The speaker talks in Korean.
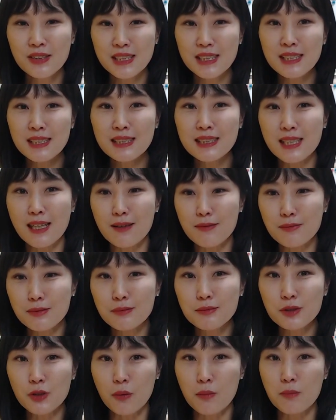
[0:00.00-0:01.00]
이
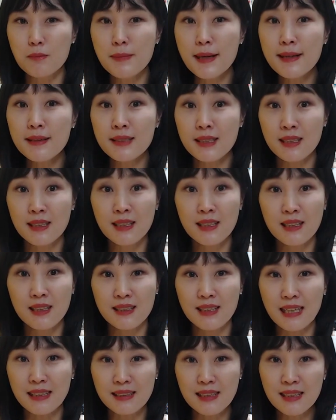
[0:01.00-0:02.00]
작품 전반에
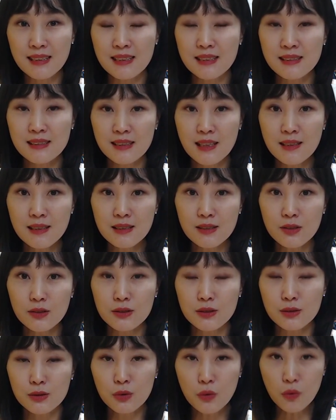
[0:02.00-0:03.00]
나타나는
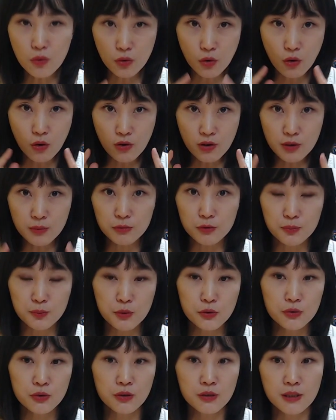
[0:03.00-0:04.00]
캐릭터들도 거의
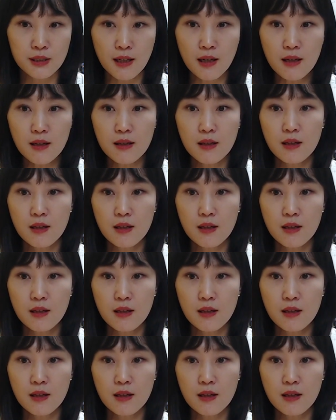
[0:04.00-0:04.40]
무표정이라